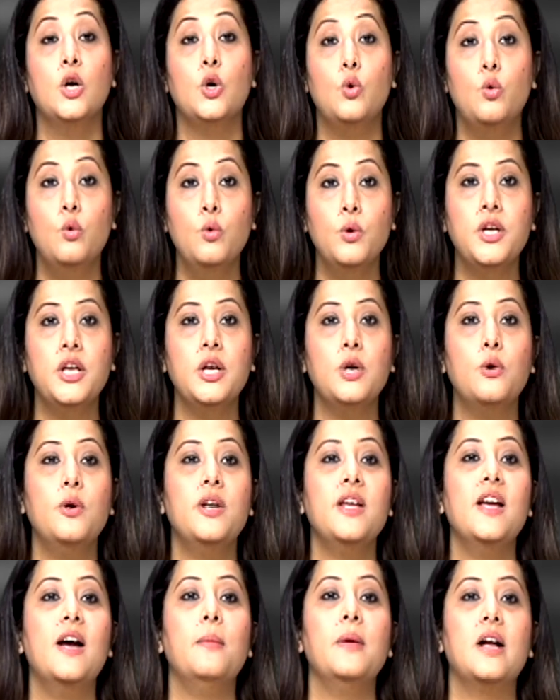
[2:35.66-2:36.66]
गूंगी
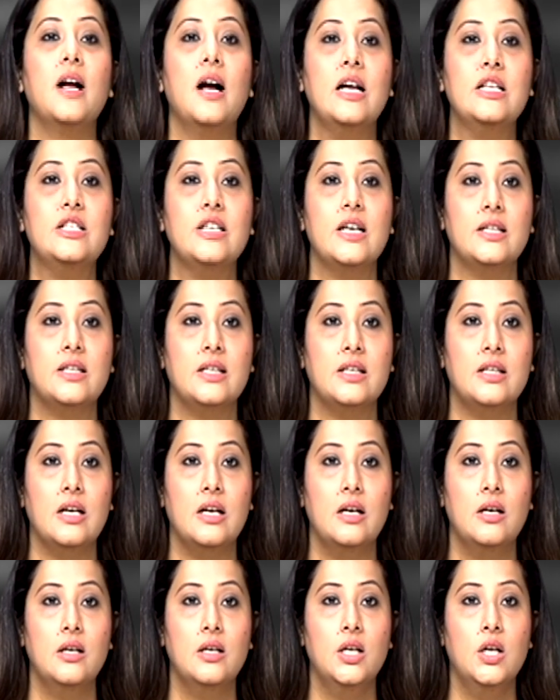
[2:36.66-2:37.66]
गुड़िया भी कहा जाता
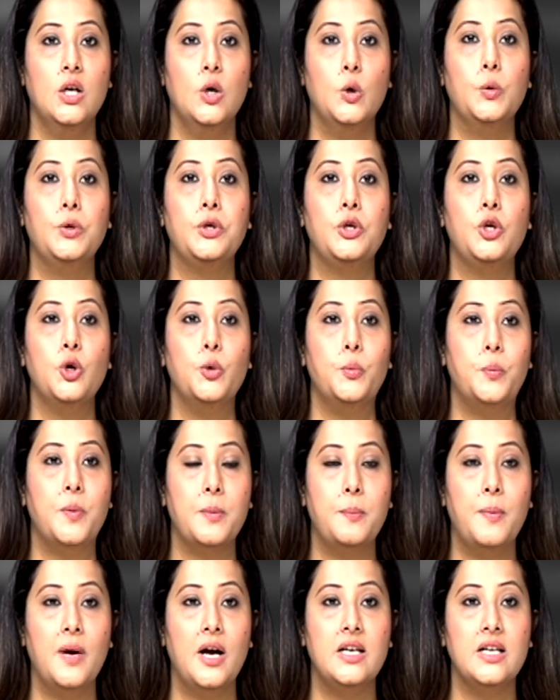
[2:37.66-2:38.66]
था उनके ऊपर
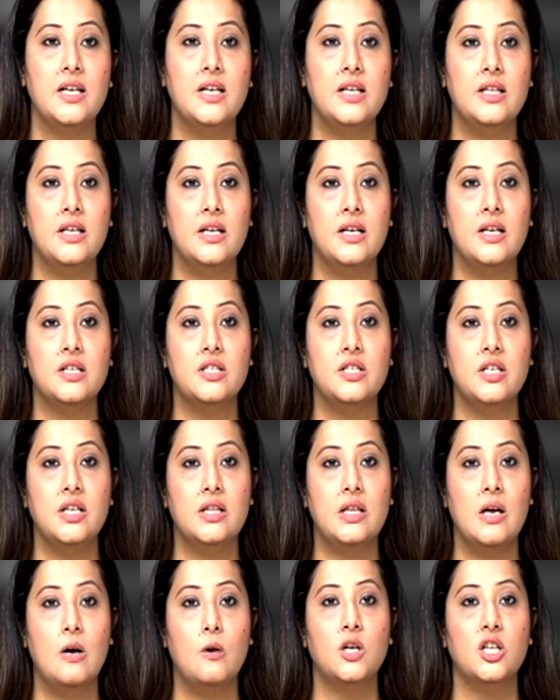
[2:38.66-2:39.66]
पार्टी के दिग्गज
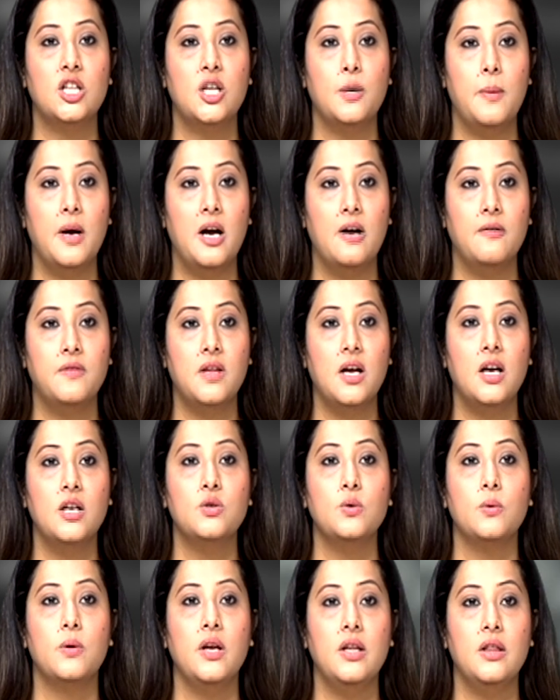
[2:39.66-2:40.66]
नेताओं का दबाव था
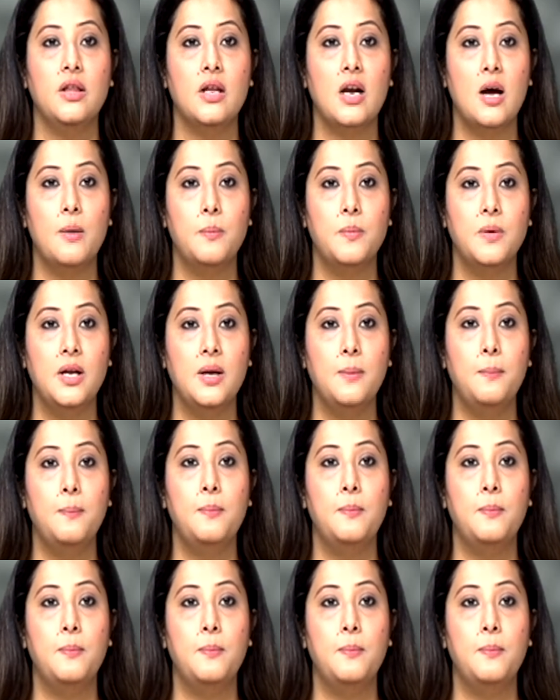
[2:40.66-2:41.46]
चूंकि इंदिरा अपने